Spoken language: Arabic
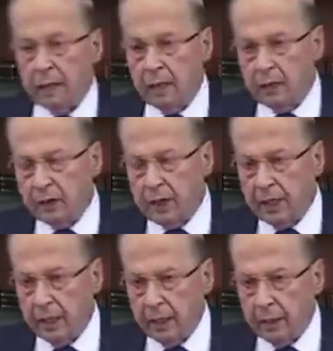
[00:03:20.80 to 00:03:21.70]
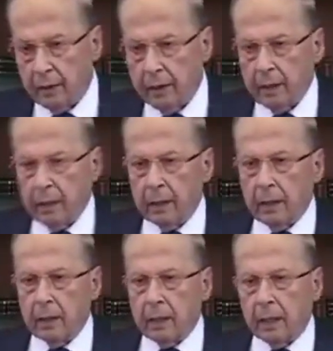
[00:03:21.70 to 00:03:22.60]
الجنائي
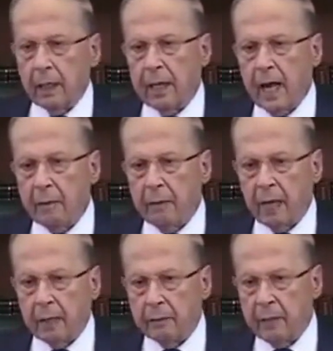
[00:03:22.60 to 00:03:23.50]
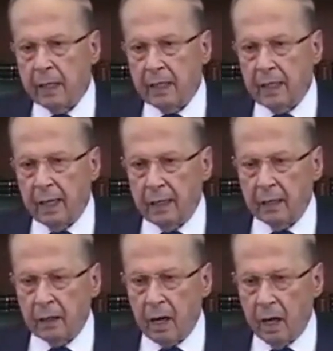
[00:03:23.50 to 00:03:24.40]
رحنا أبعد من خلال
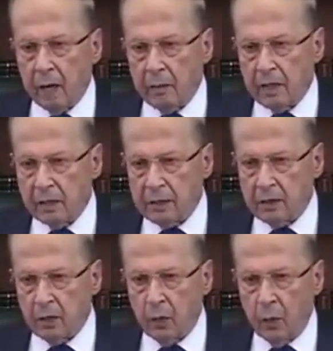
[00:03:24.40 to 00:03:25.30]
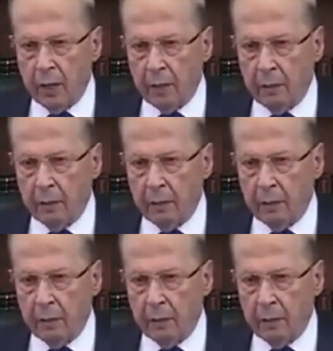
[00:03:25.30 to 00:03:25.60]
إقرار مجلس النواب